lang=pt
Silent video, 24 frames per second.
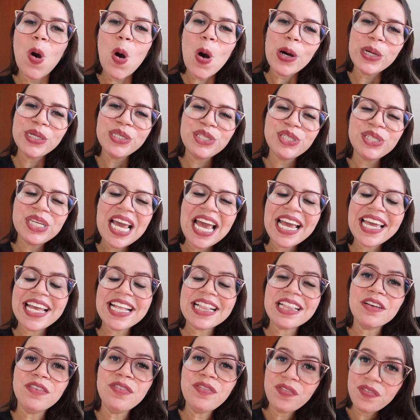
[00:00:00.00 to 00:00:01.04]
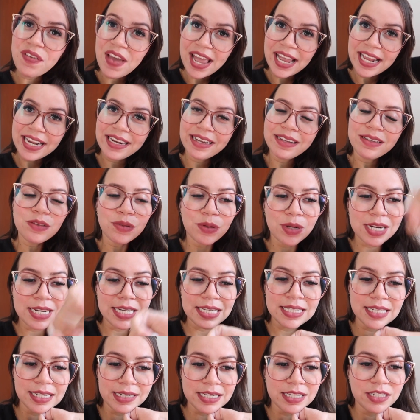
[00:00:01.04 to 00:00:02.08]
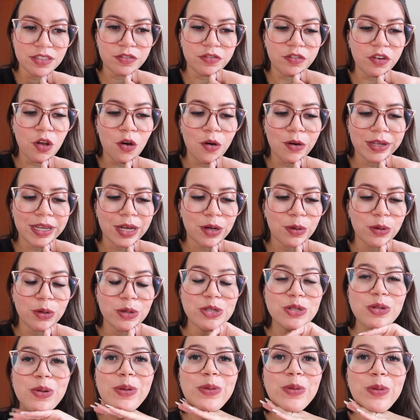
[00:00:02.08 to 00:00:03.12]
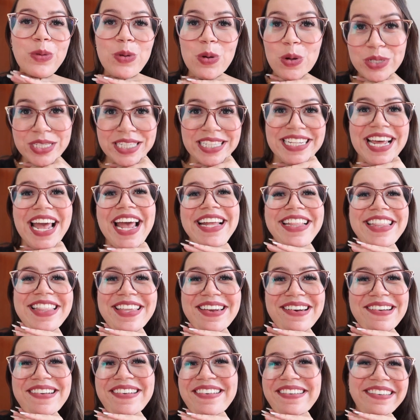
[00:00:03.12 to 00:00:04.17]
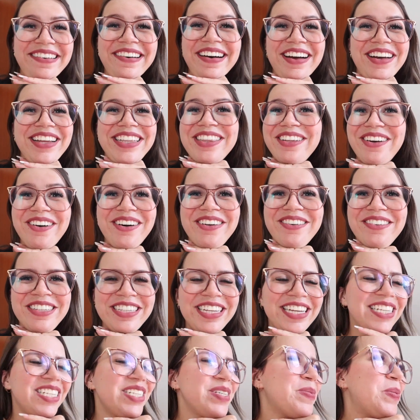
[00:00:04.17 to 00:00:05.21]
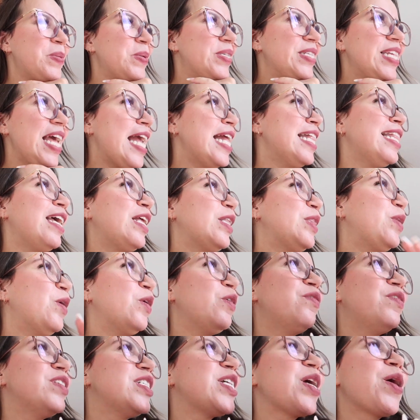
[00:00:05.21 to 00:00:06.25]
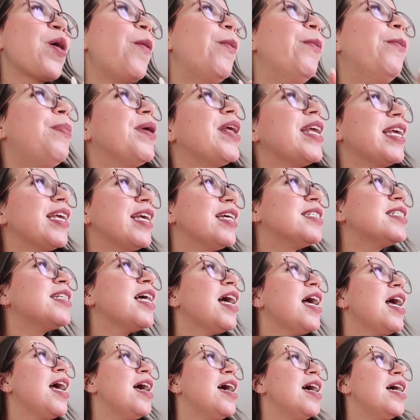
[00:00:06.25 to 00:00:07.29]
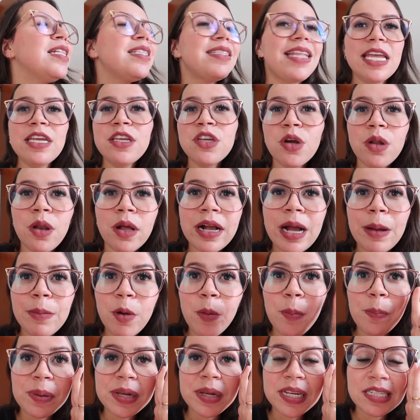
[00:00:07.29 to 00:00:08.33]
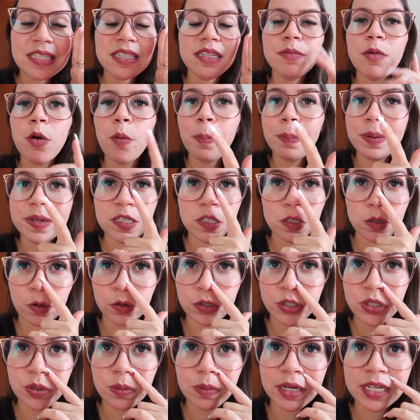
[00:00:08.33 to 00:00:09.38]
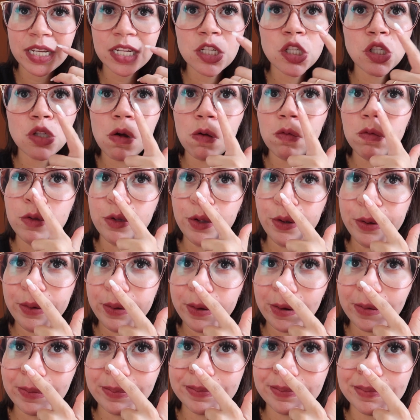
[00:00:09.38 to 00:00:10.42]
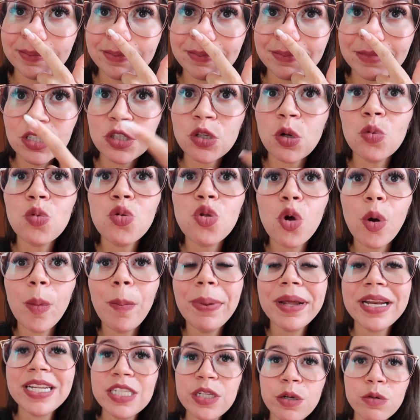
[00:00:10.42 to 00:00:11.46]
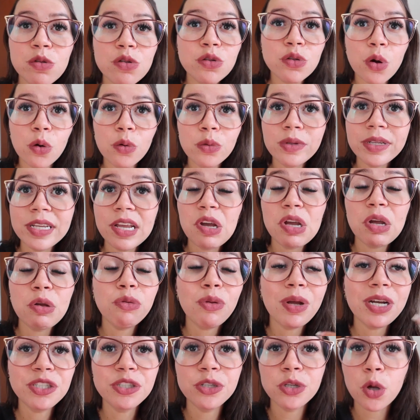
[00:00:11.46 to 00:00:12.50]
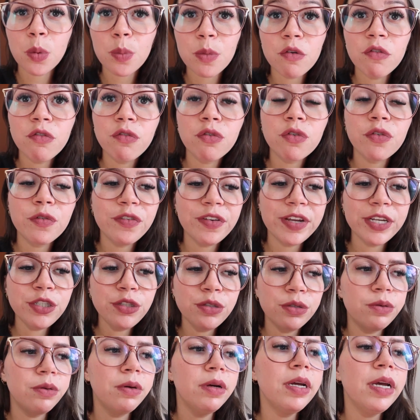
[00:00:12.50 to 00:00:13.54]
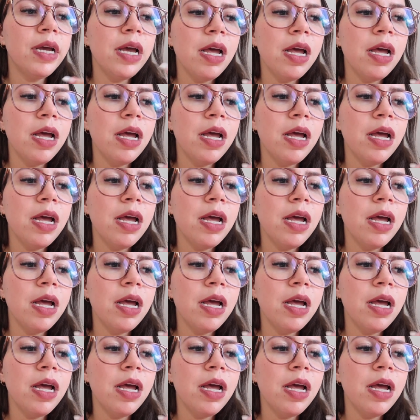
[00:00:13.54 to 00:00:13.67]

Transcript: Hoje é quinta-feira, tô iniciando esse vlog, agora eu estou indo no centro. Adoro, gente, pro centro, adoro fazer comprinhas. Tem que colocar meu pince, meu pince hoje de manhã soltou, soltou, pareceu solto e eu tô achando que meu furo fechou.